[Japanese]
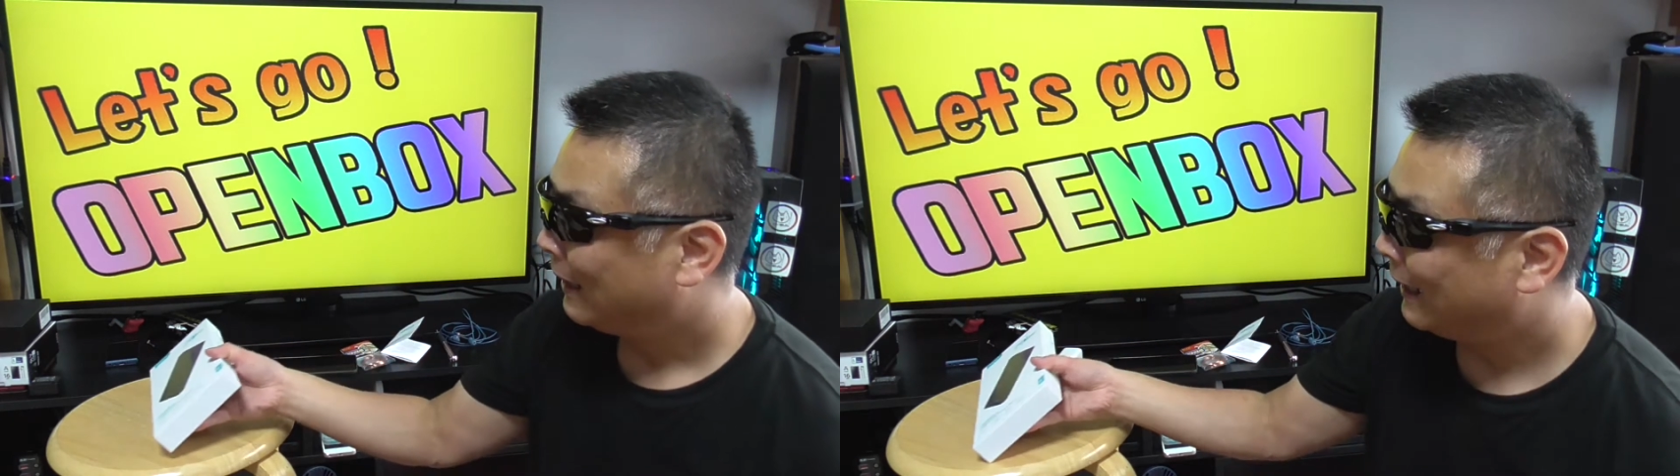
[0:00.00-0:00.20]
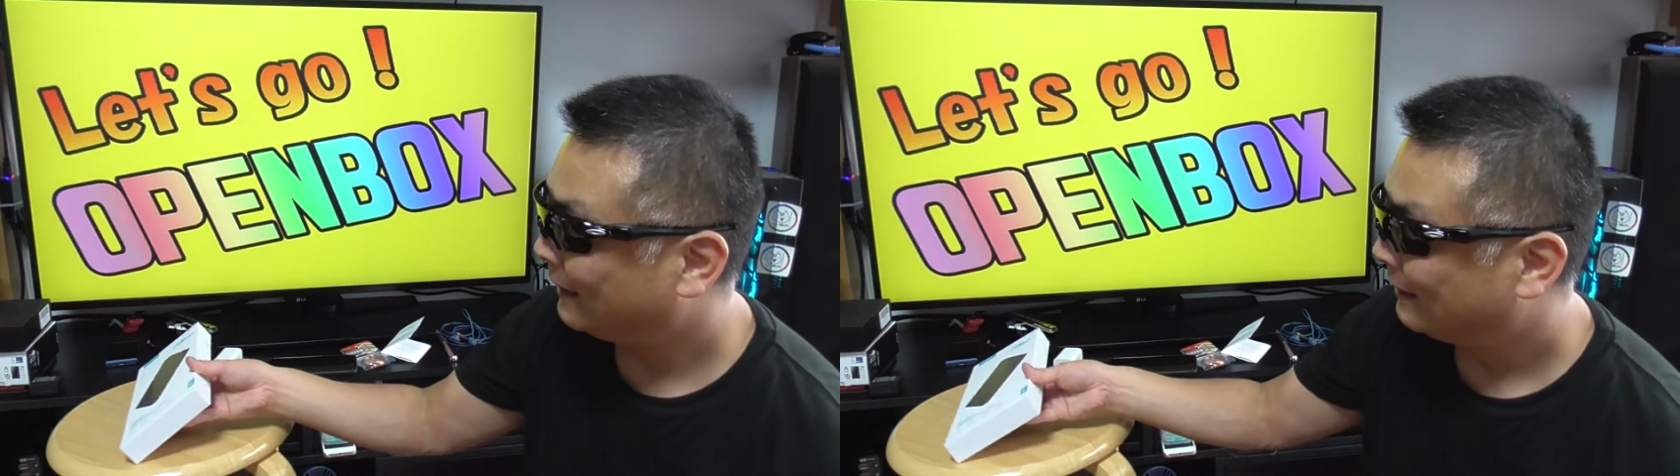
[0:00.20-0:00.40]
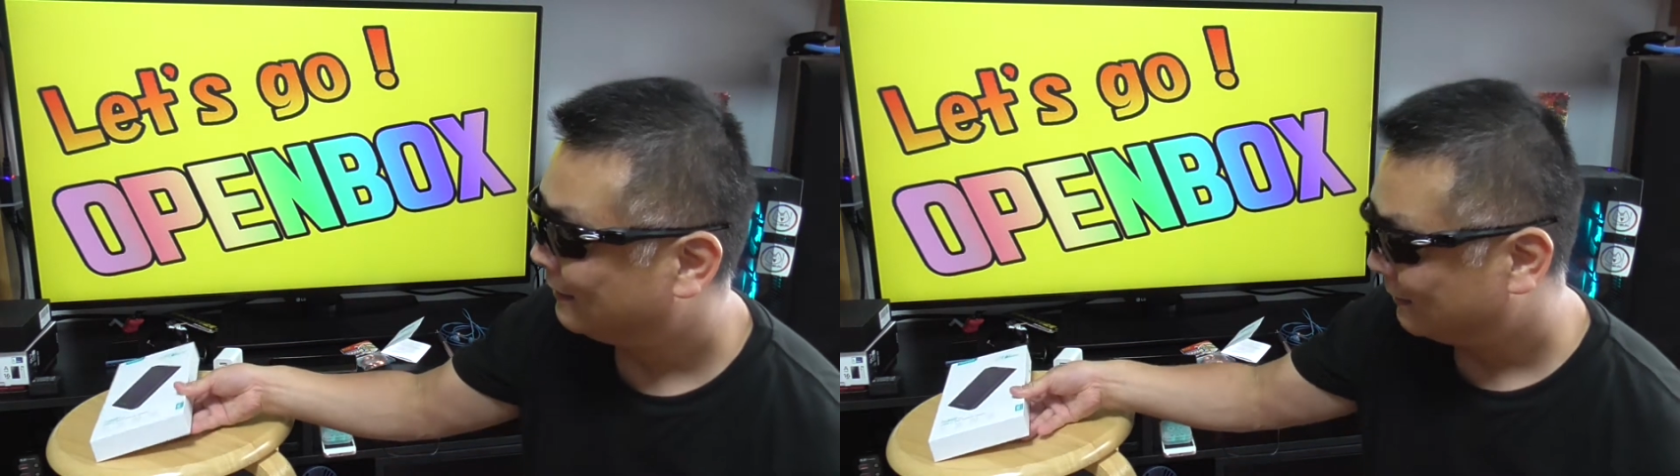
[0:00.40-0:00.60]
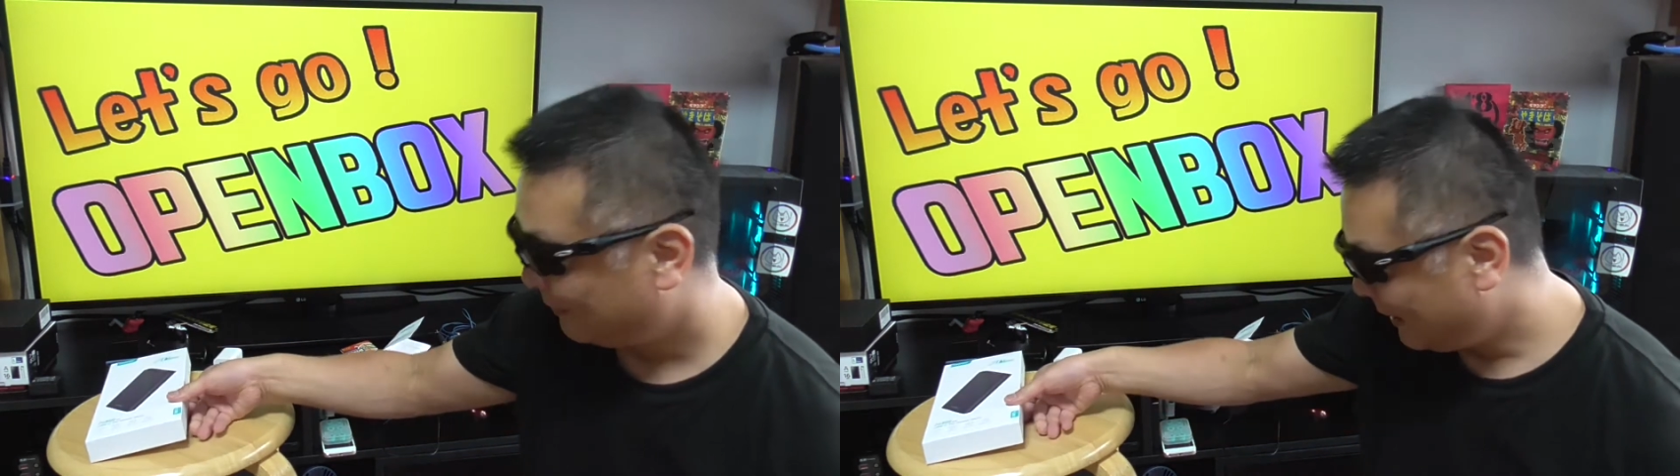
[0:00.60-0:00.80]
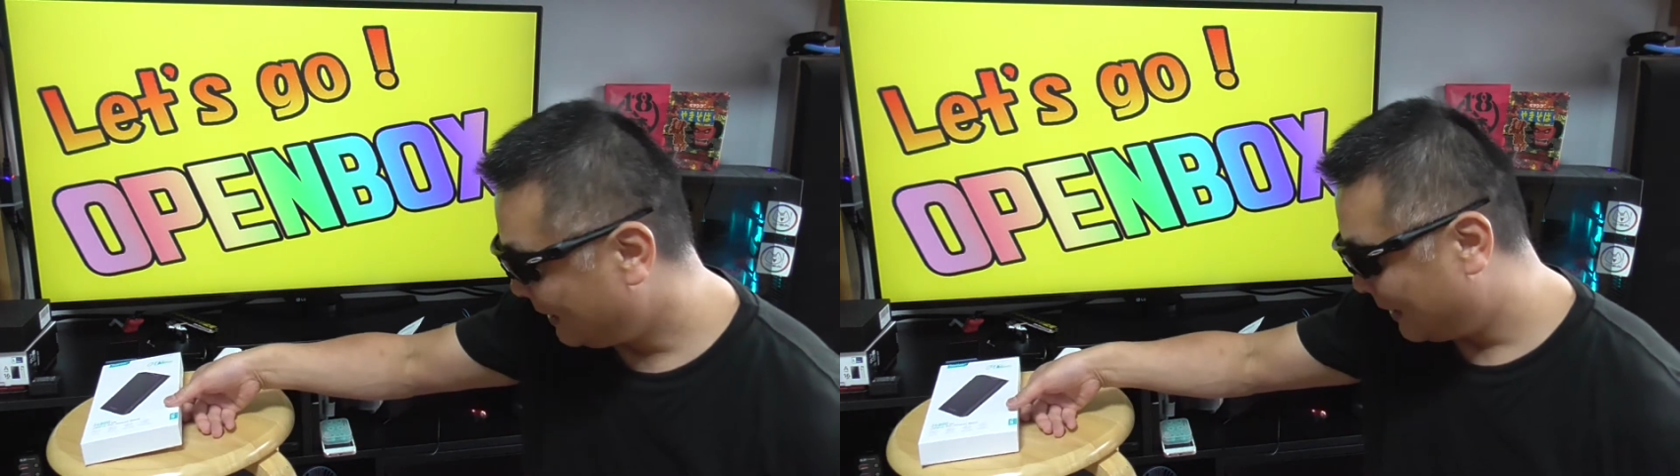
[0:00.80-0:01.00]
はい
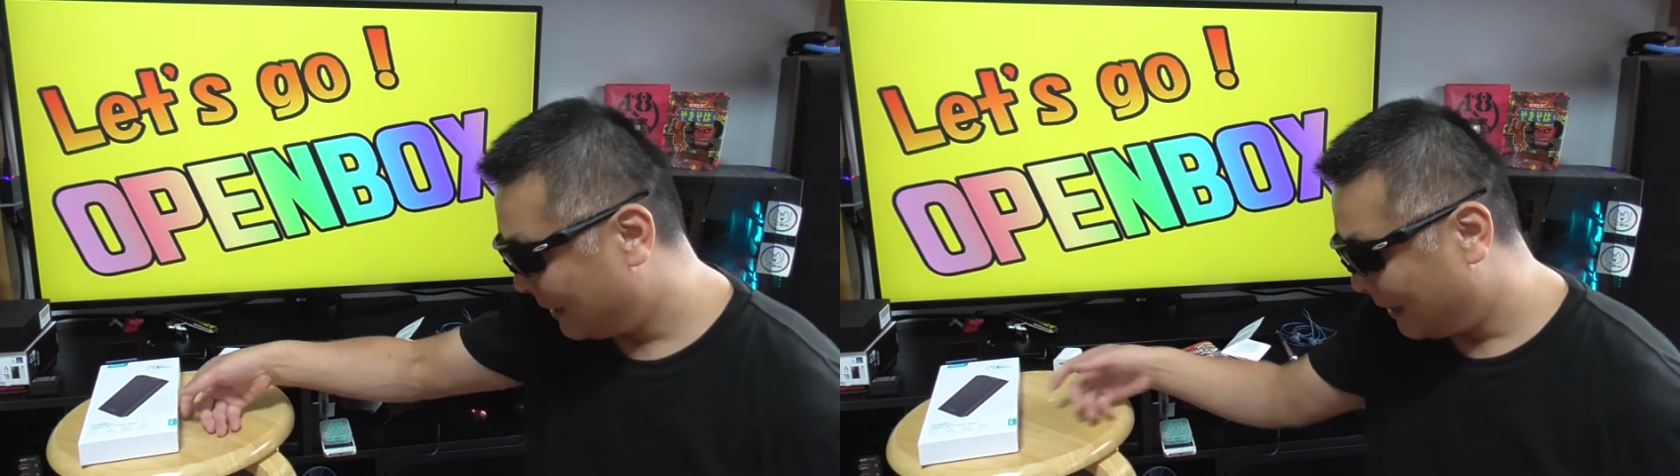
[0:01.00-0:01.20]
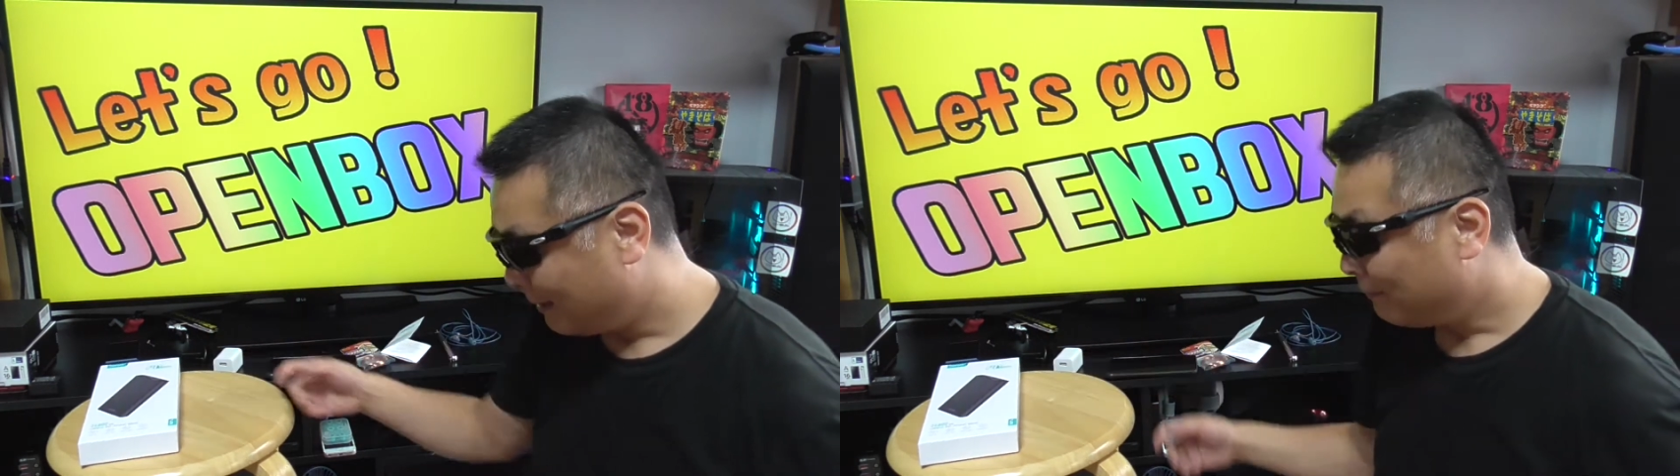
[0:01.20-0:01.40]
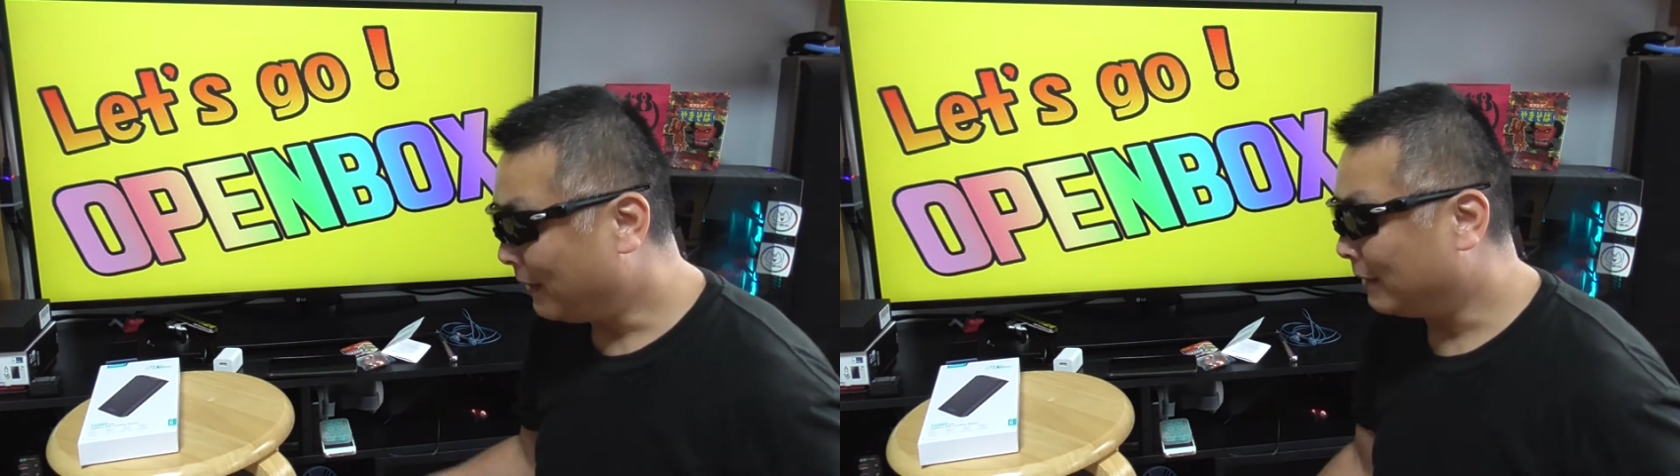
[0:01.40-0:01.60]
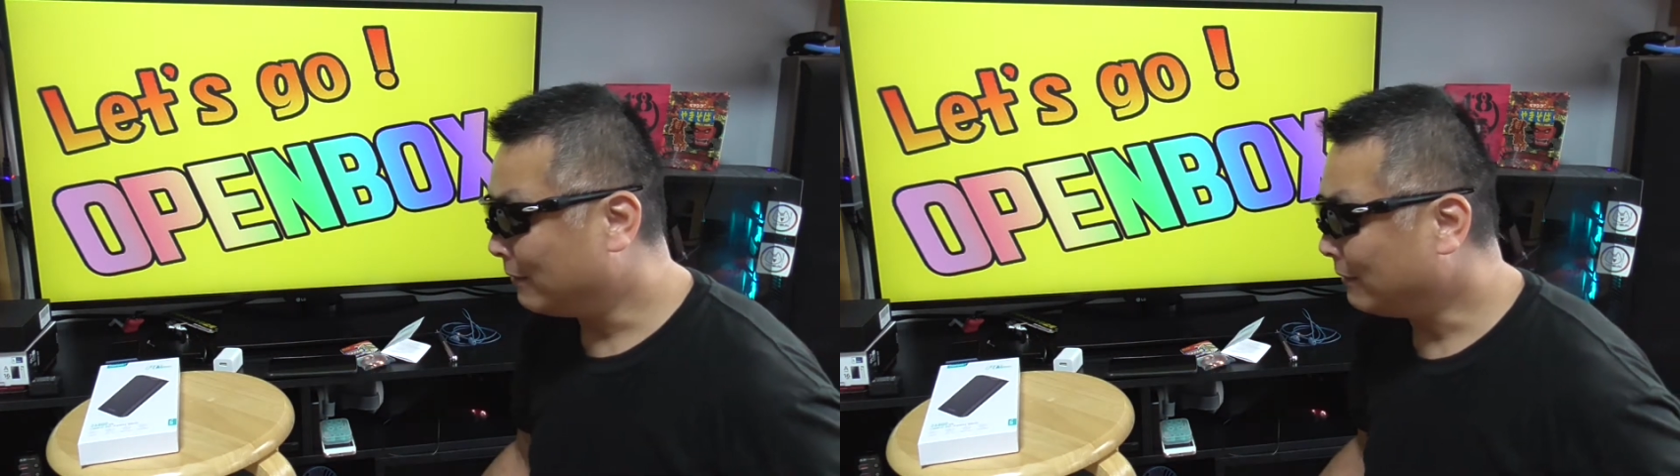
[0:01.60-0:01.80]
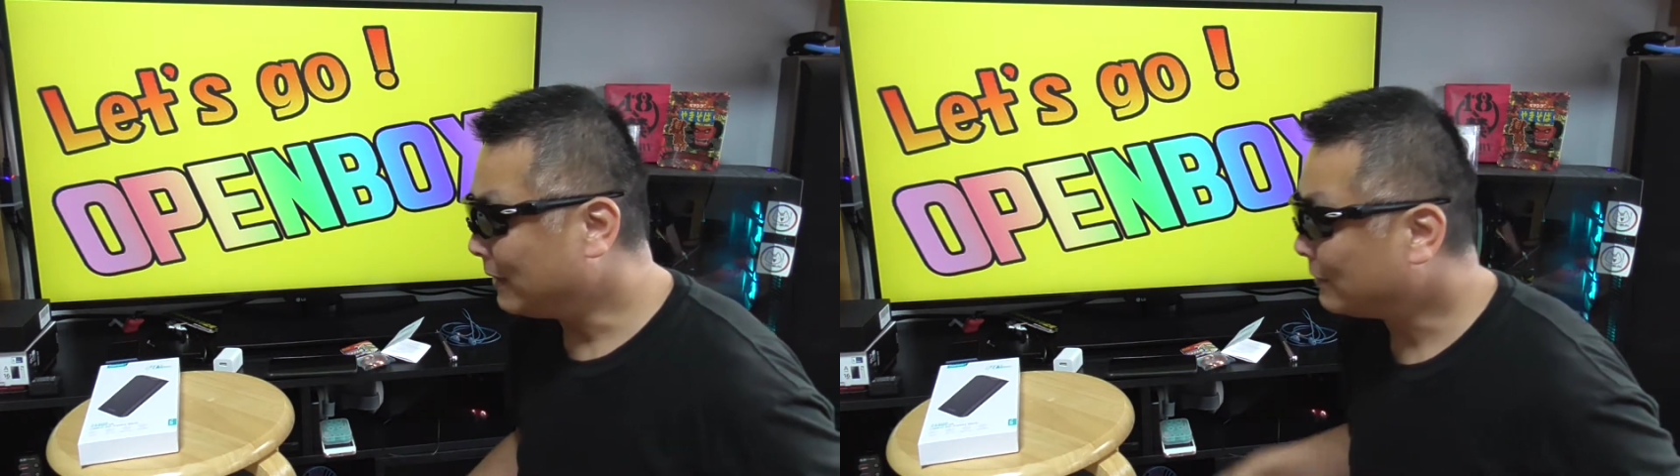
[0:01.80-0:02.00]
こんだけどねまあい
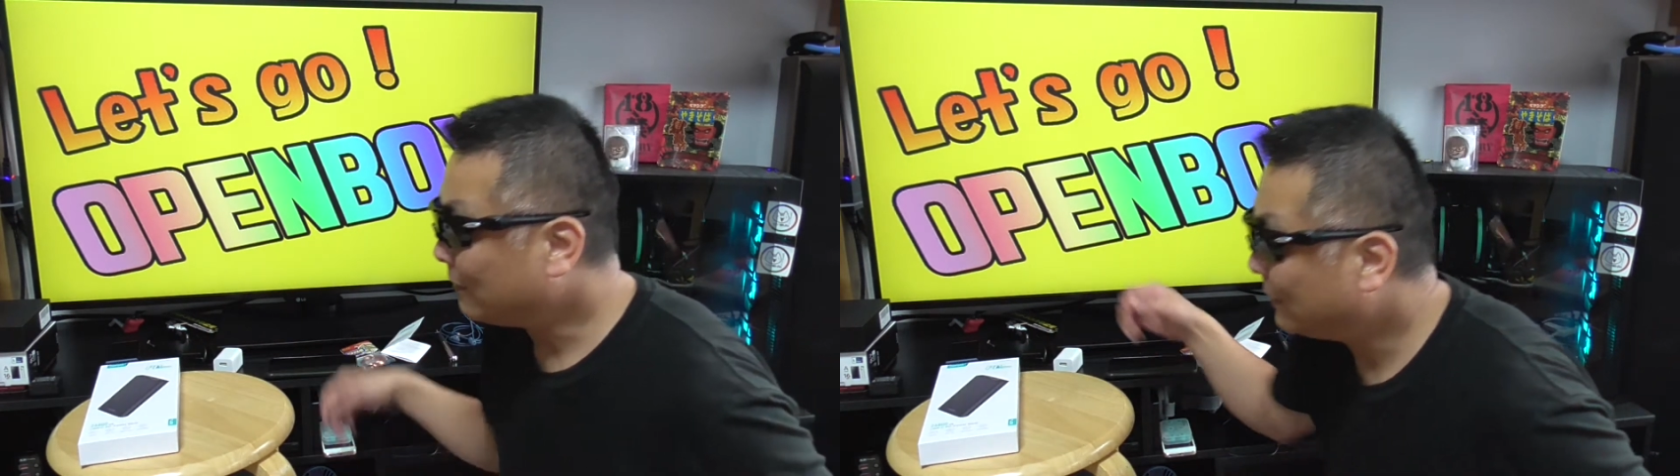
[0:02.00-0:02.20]
ろんな商